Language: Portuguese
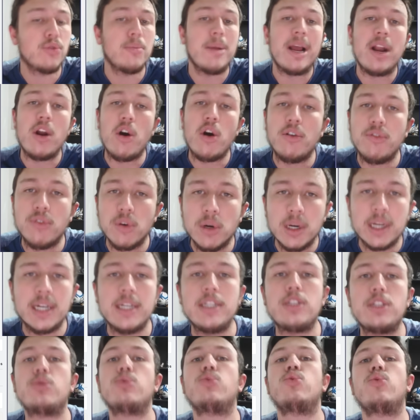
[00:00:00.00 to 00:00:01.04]
o melhor
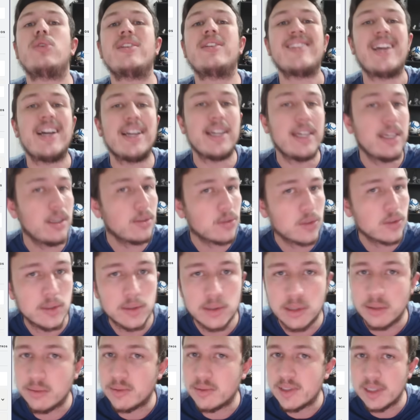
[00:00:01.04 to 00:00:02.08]
volante, os dois zagueiros que
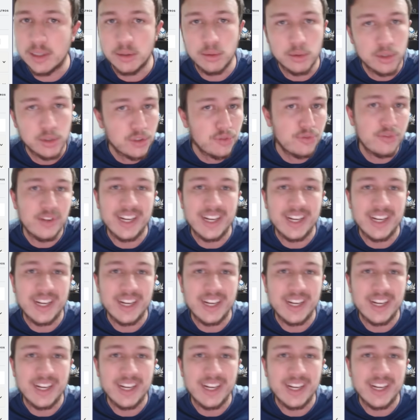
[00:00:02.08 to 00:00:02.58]
estão sendo